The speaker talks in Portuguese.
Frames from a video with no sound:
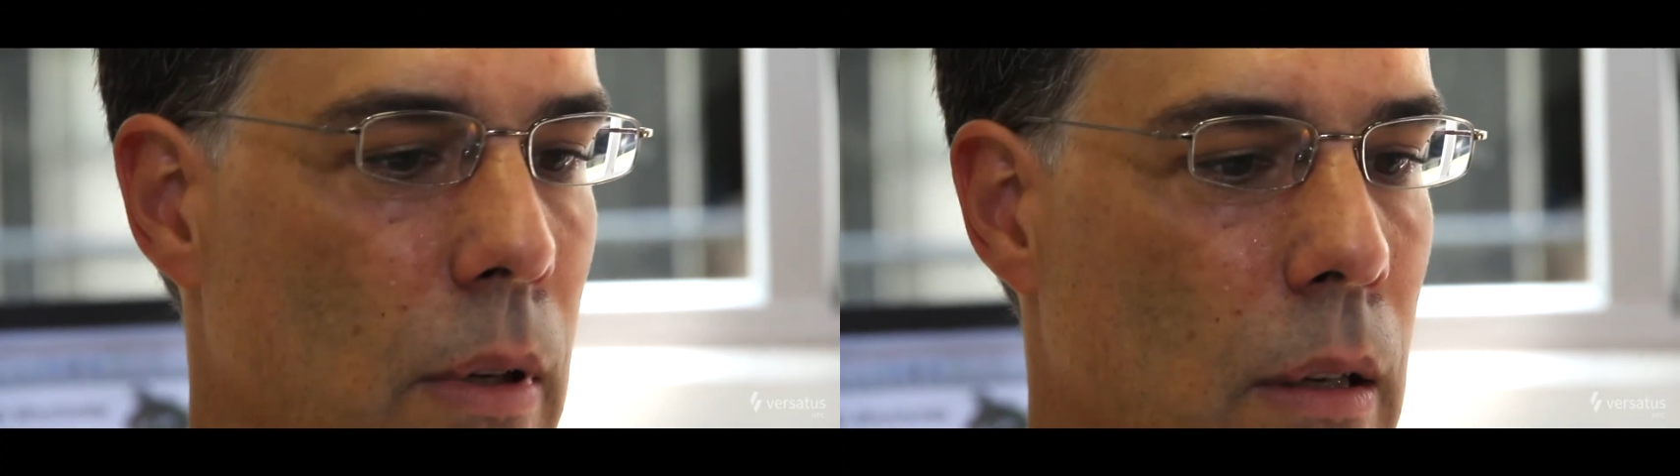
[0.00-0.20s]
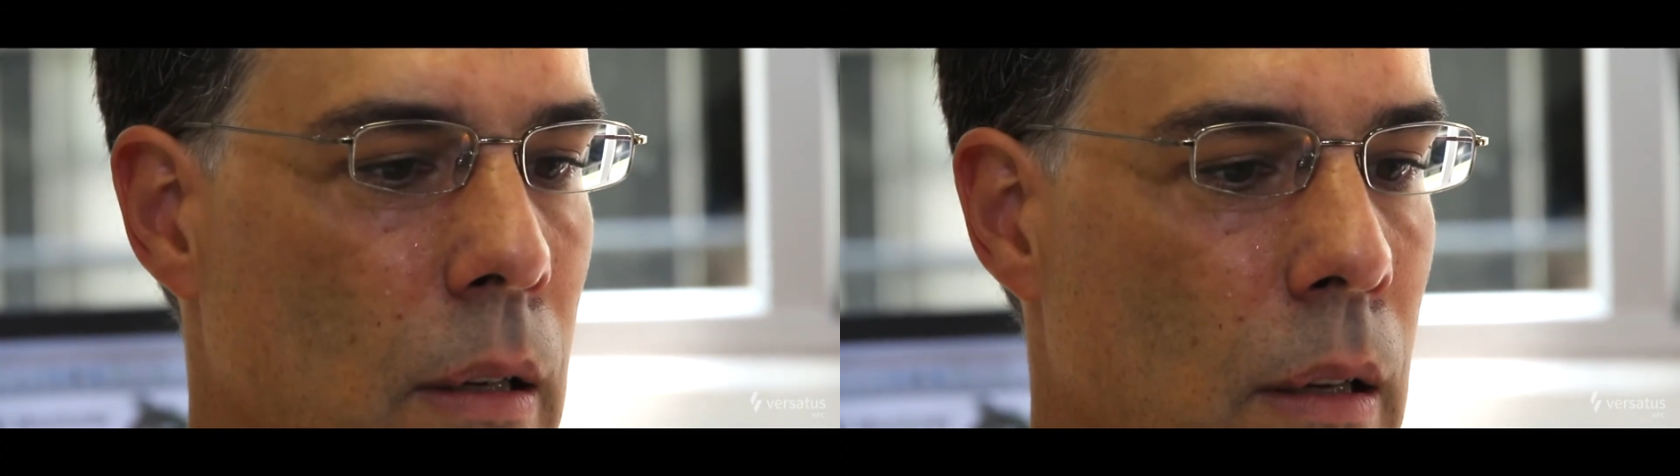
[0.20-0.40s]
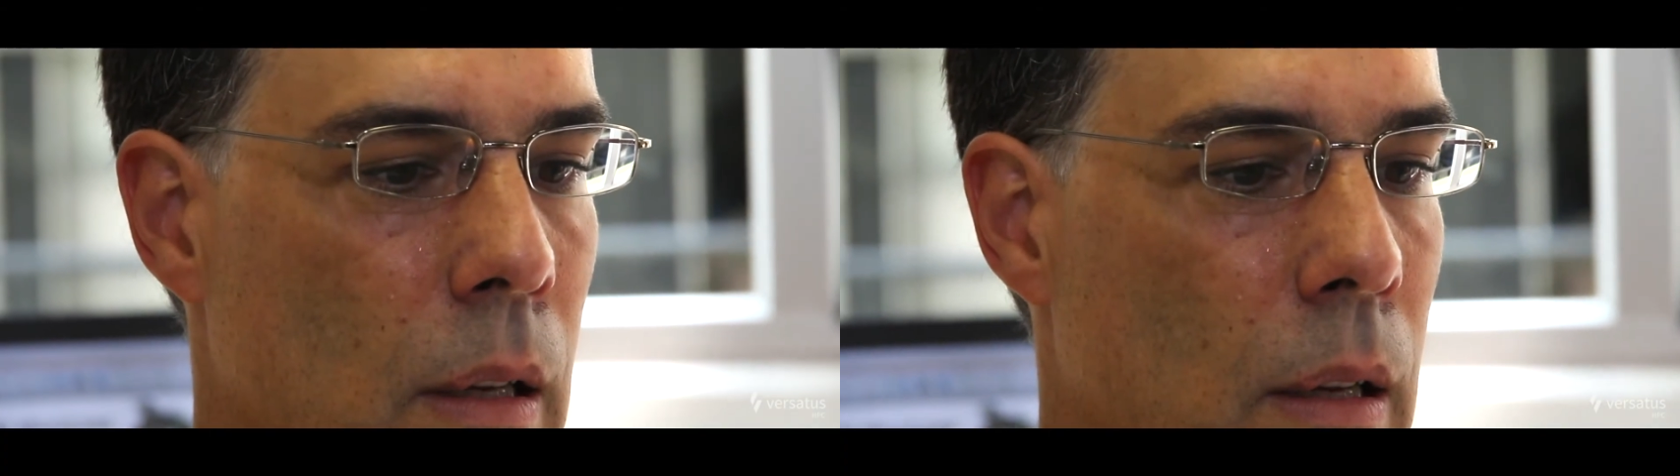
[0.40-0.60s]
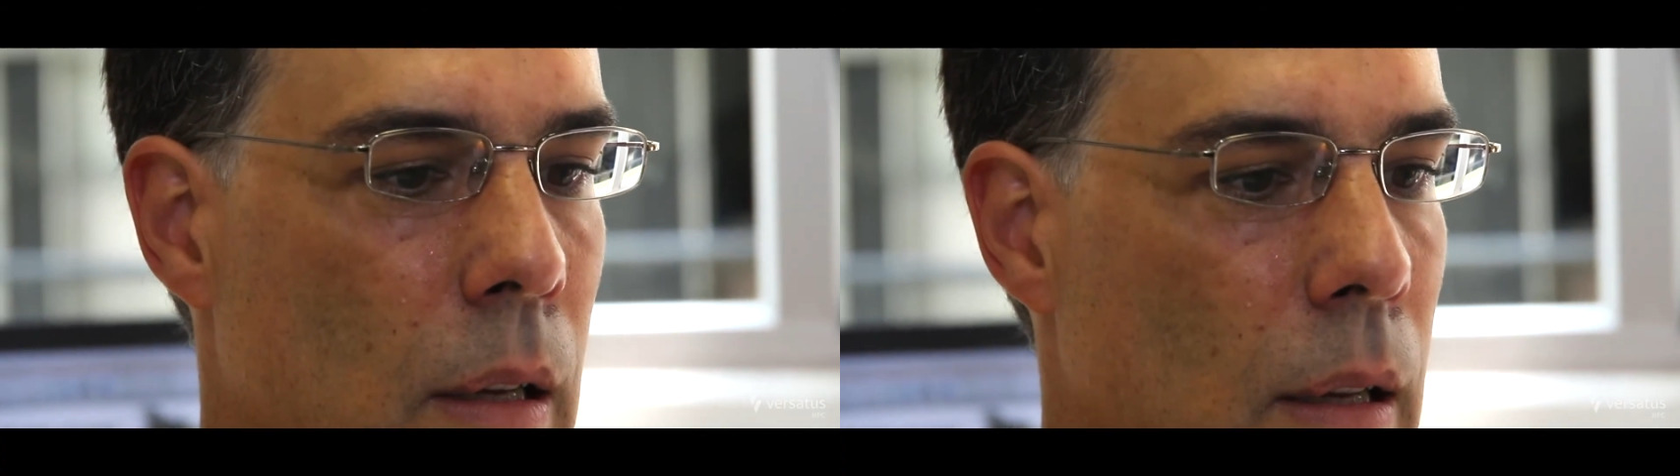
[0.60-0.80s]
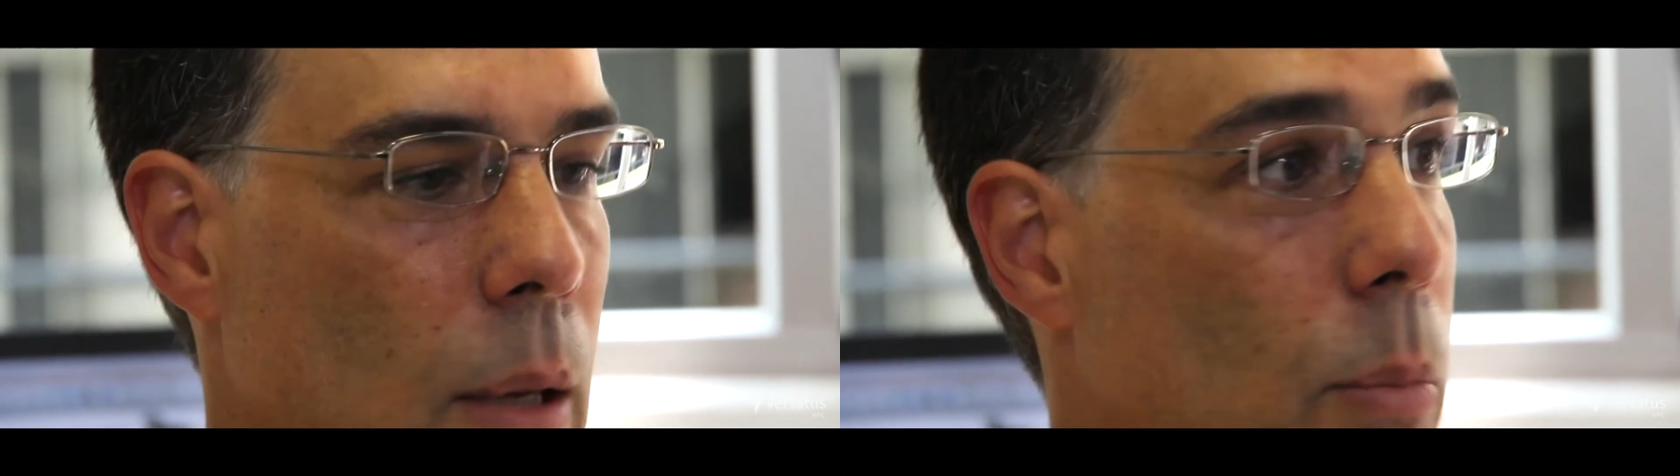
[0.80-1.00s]
é,
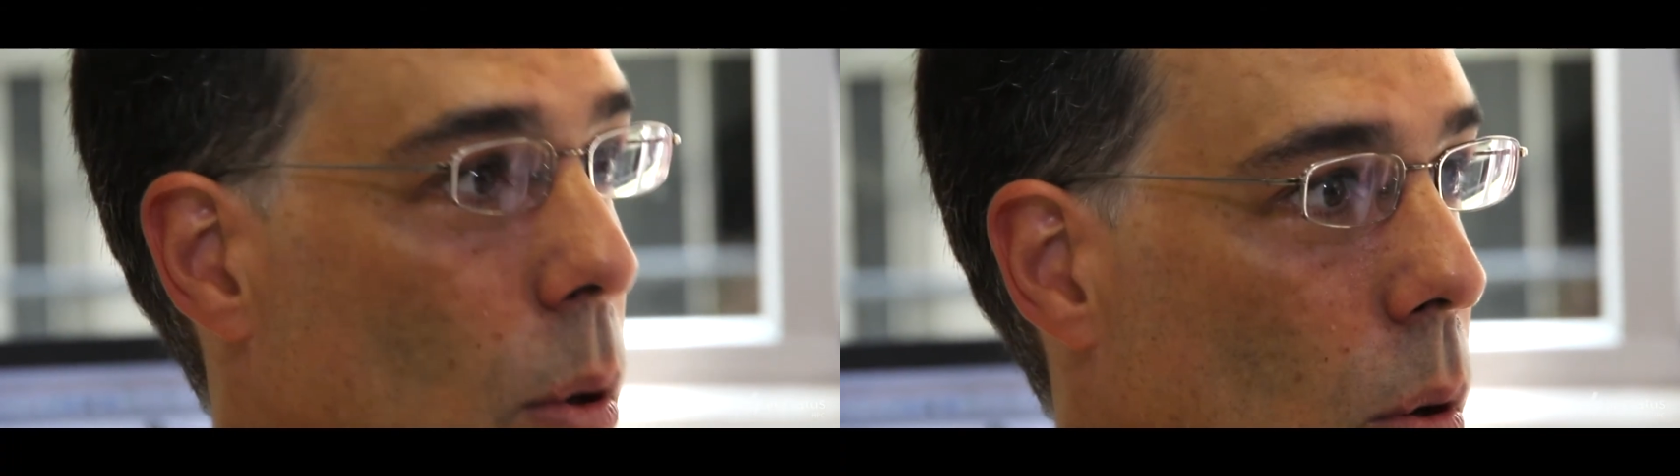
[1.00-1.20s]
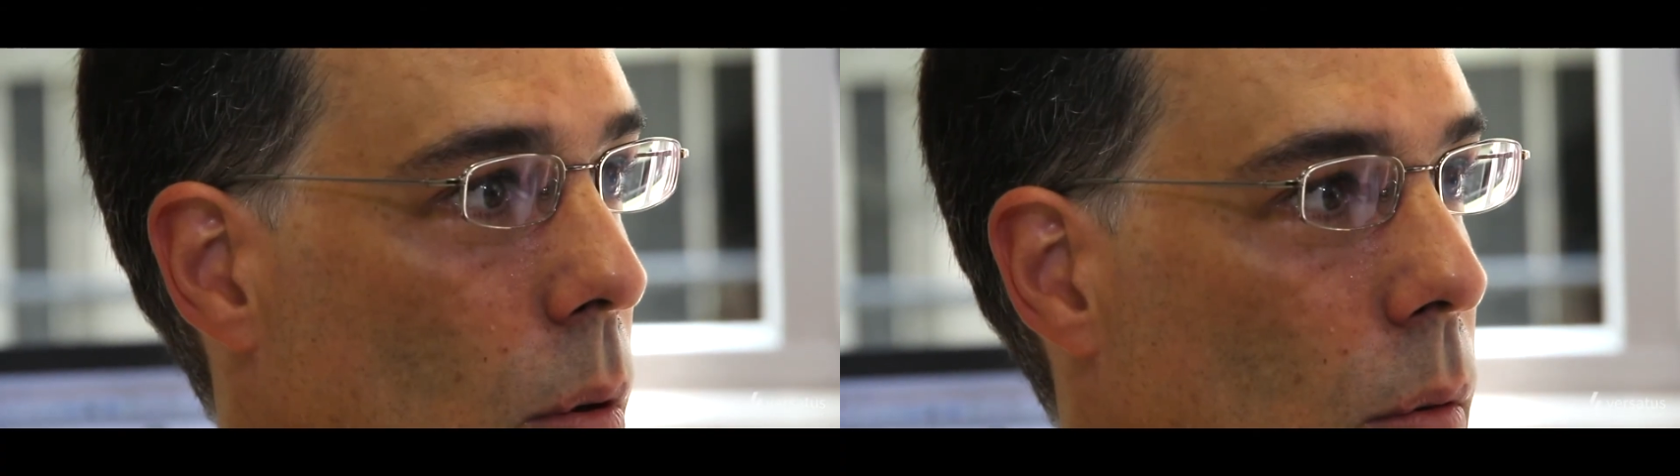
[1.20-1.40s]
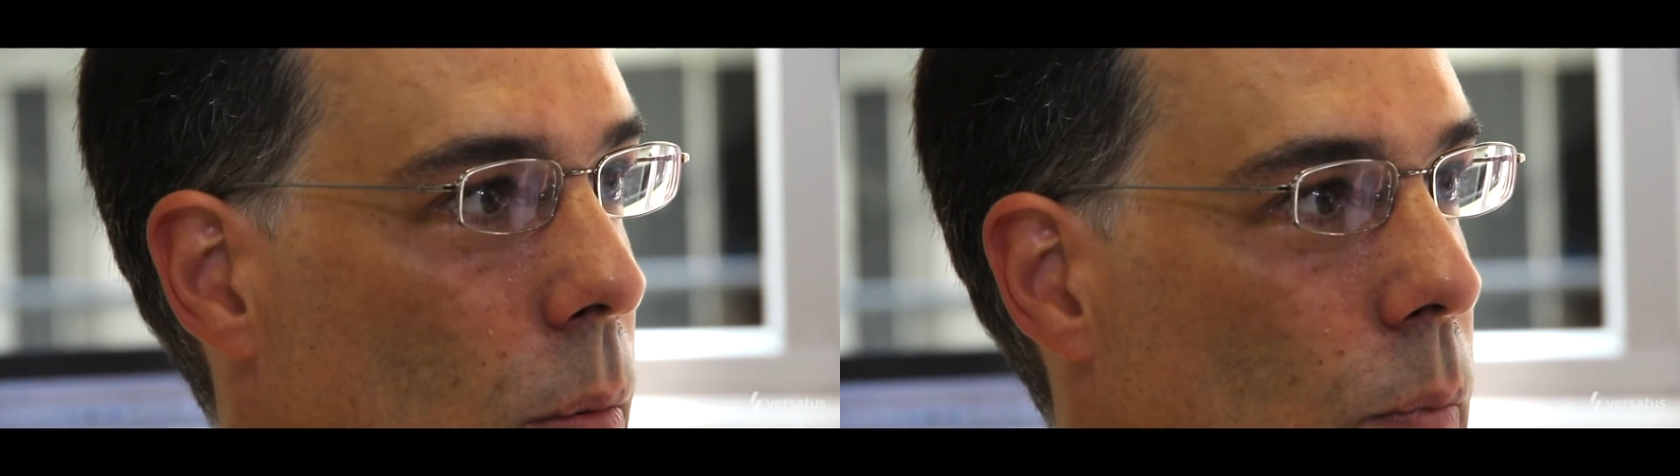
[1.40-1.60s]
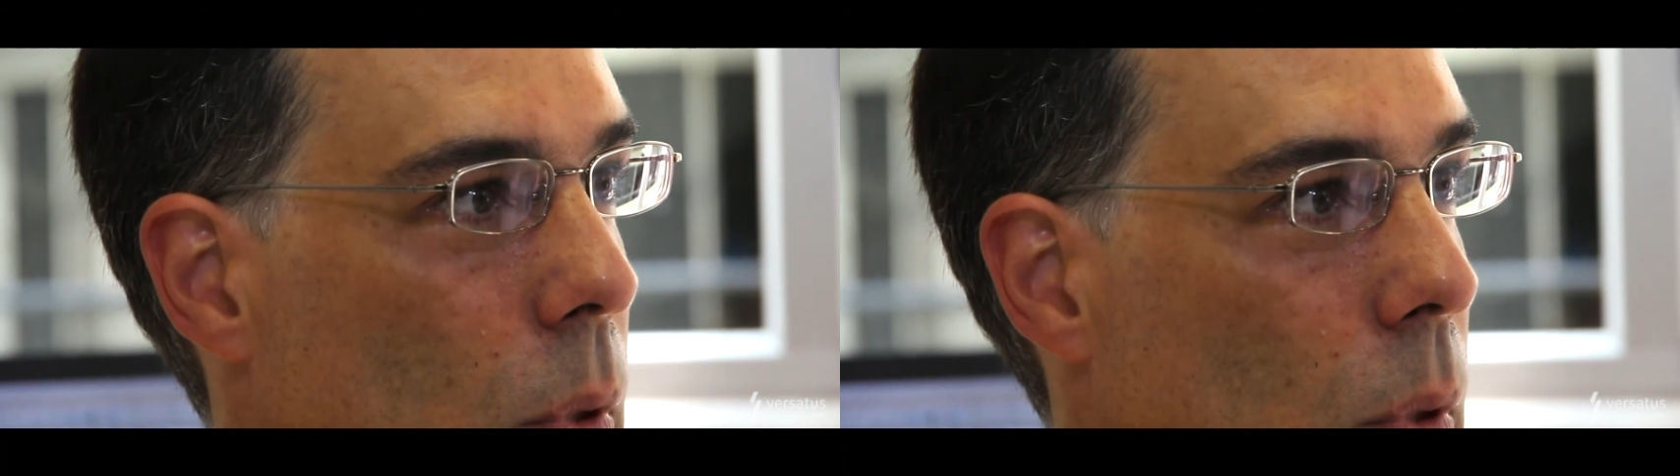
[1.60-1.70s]
é biólogo,